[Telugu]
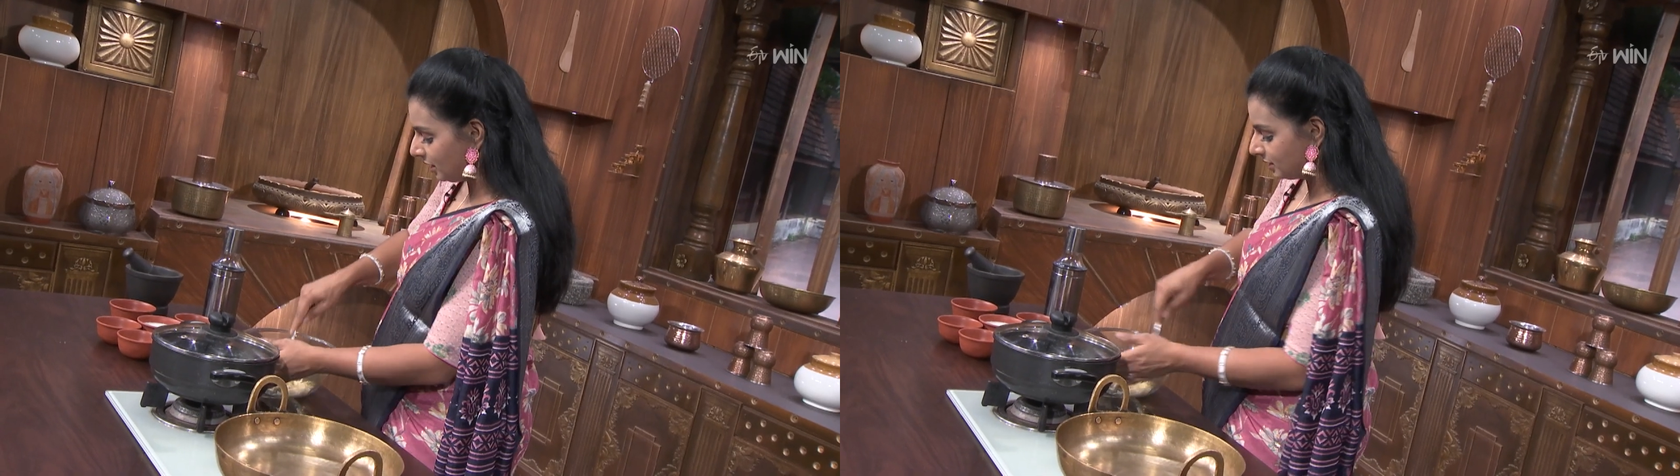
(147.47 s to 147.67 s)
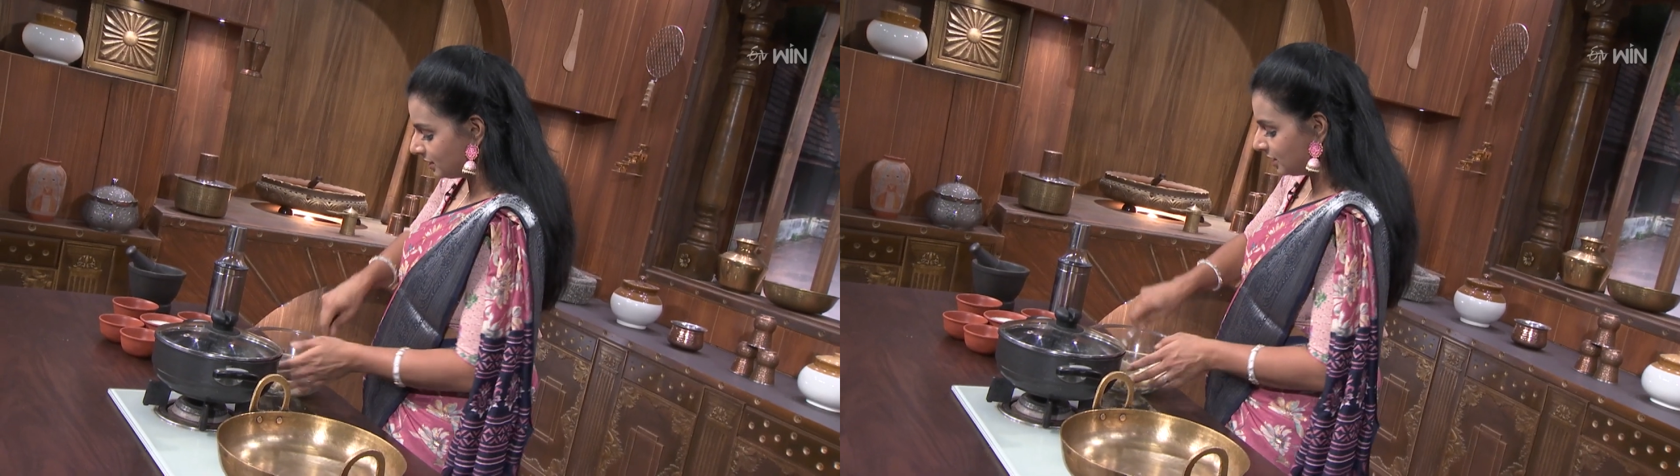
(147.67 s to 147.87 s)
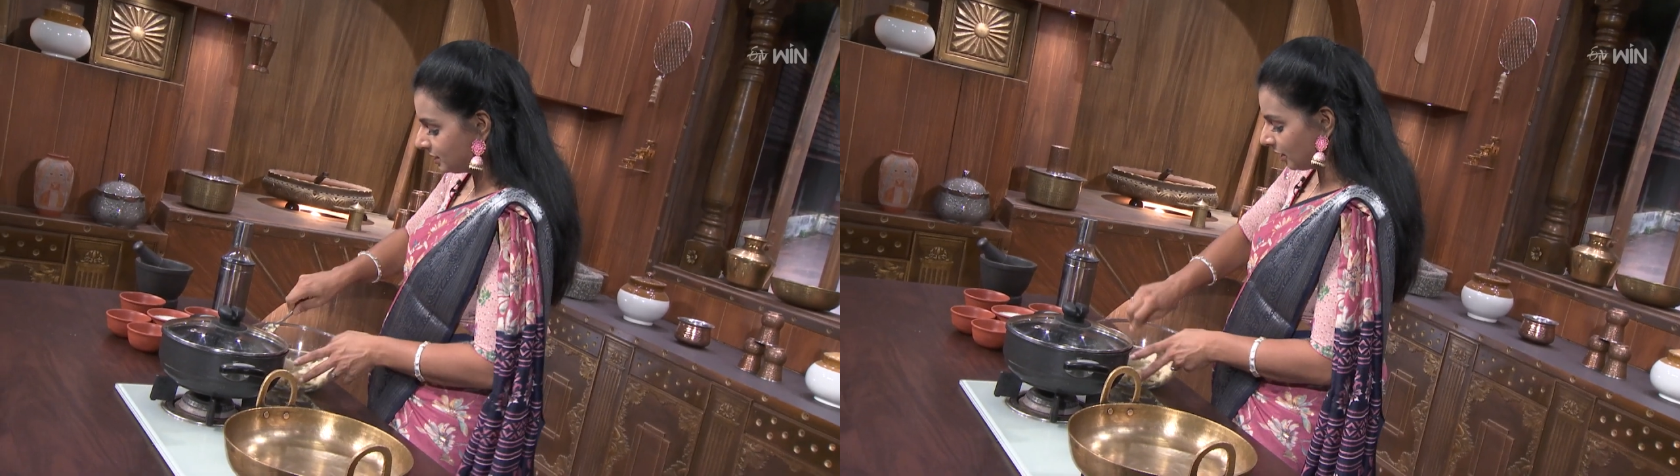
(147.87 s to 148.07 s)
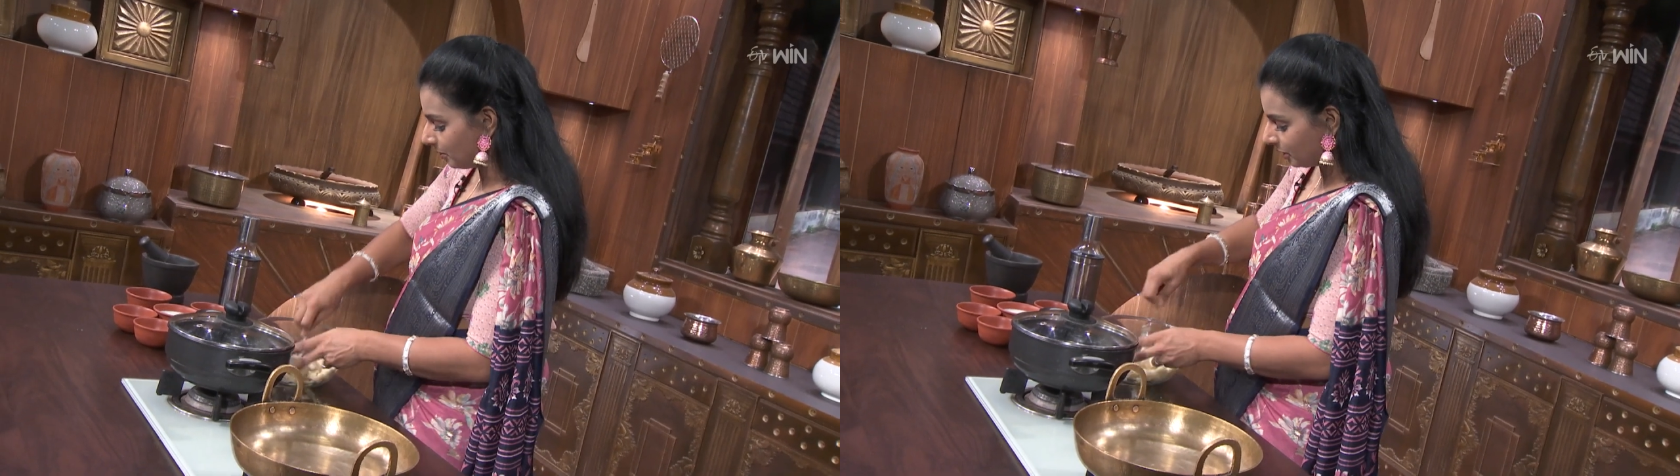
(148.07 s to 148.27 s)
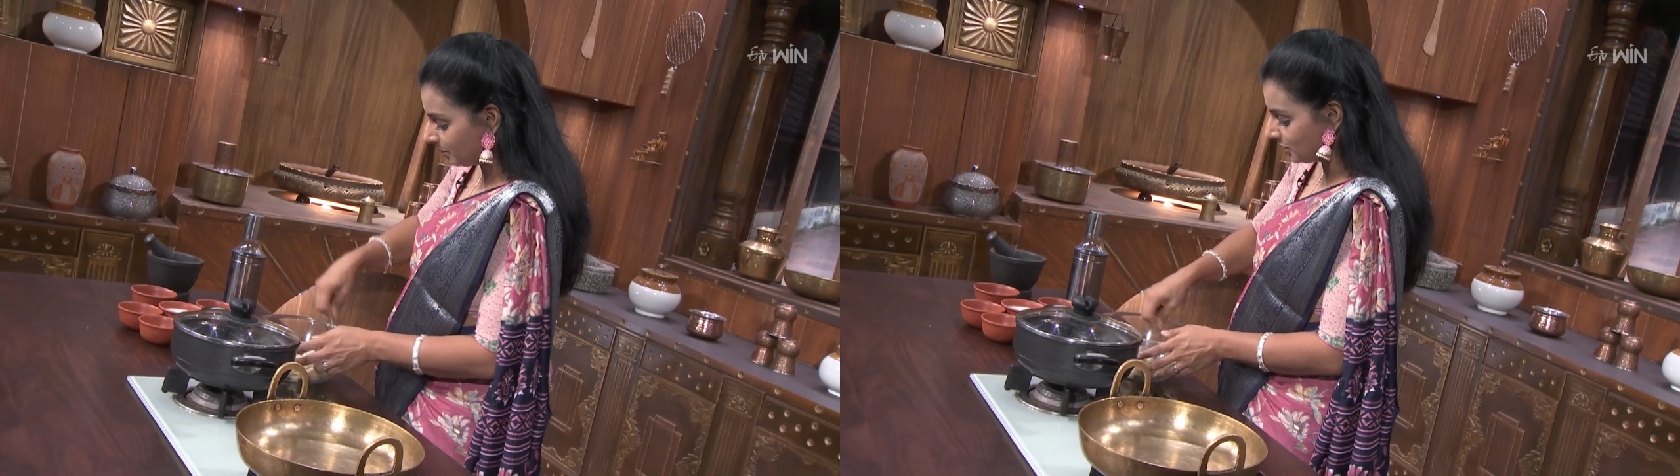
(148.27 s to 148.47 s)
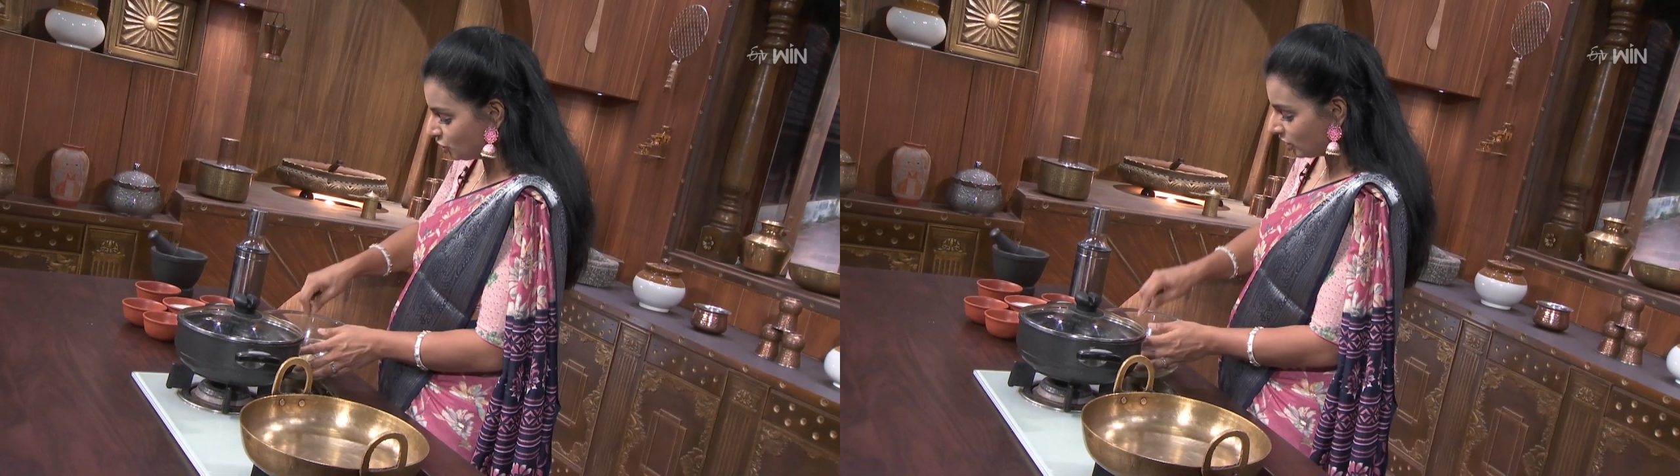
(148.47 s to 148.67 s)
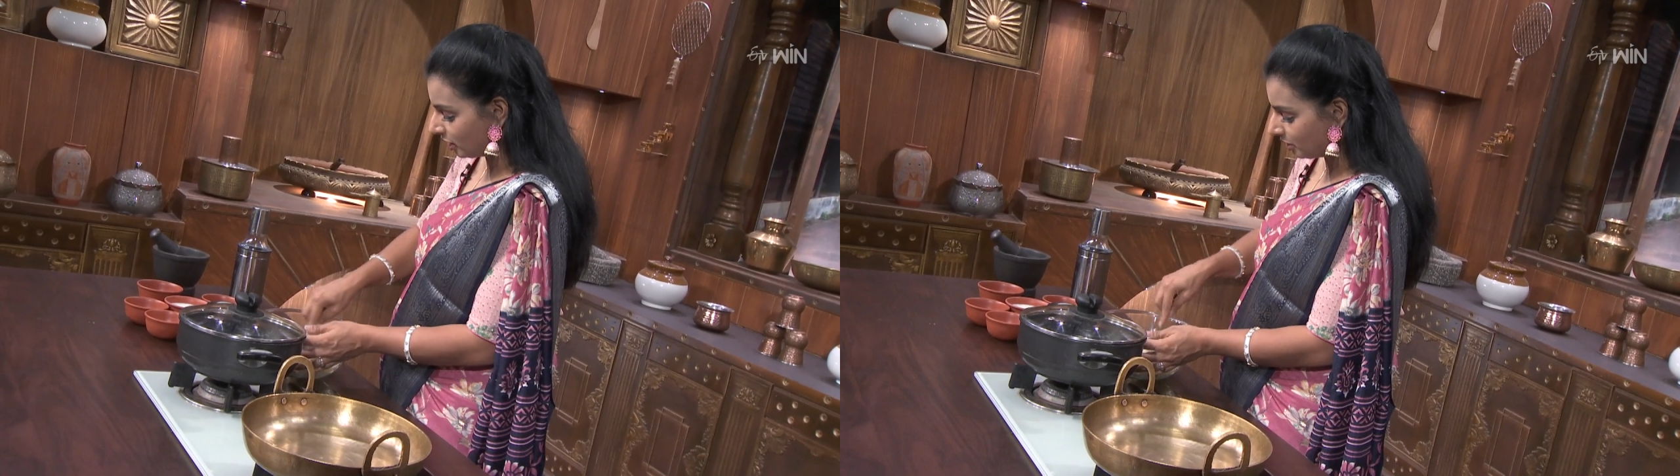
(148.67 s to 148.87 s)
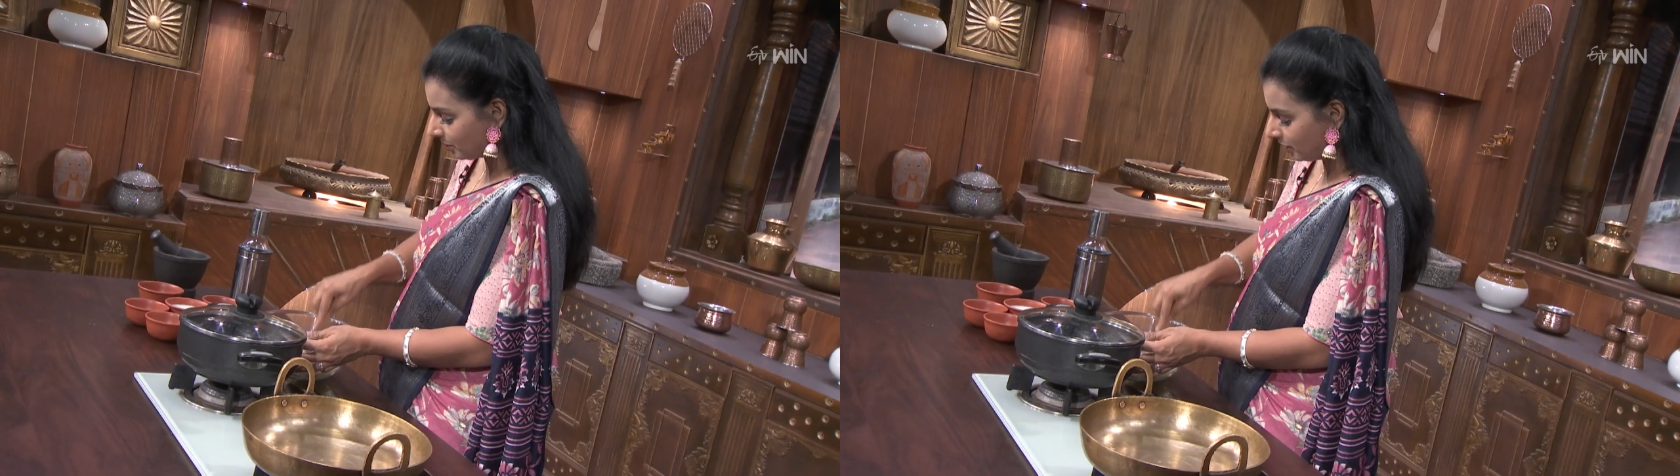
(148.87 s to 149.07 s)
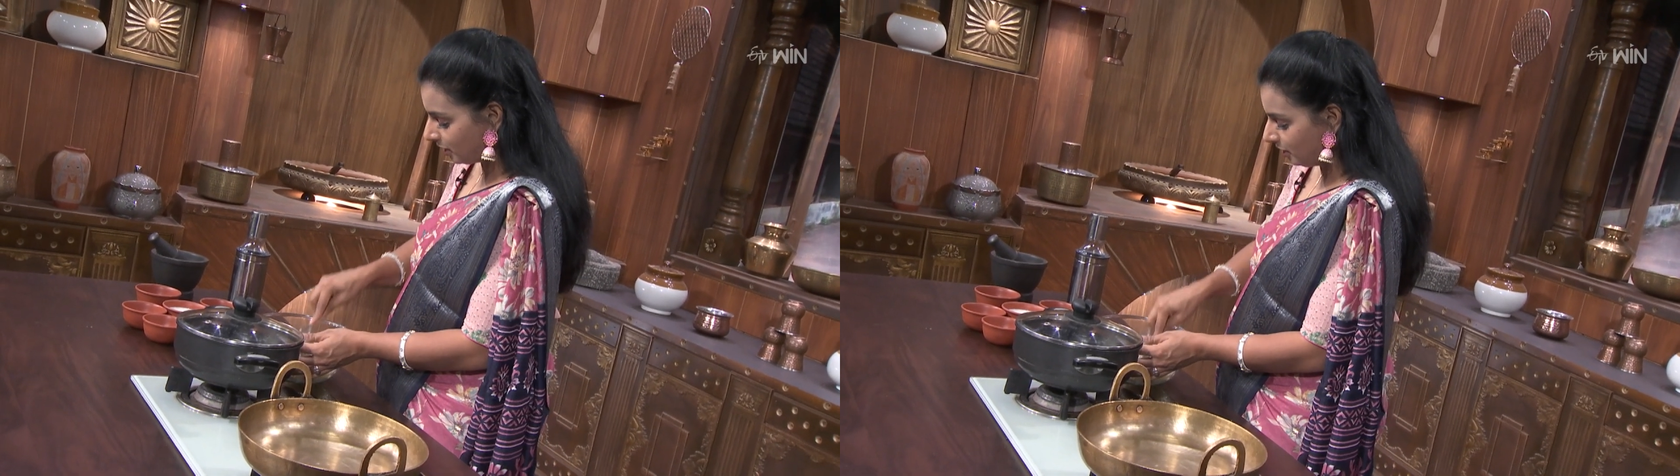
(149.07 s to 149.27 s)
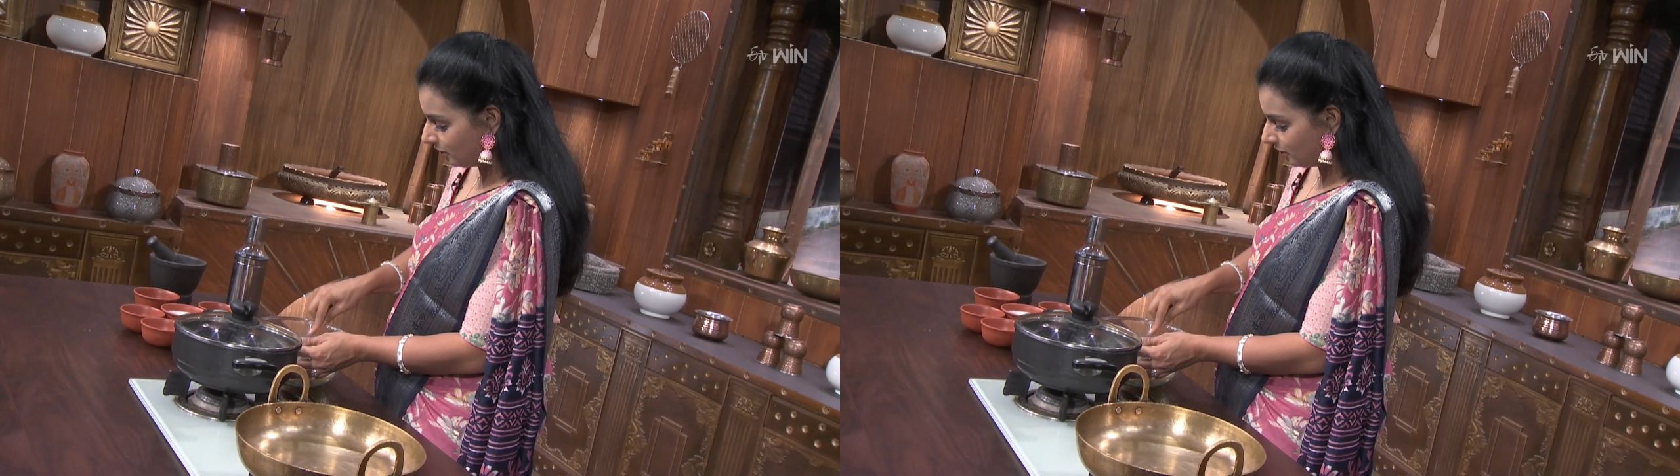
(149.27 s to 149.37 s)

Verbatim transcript: ఇంక ఇట్స్ ఈజీ అనమాట మిక్స్ చేయడానికి మనకి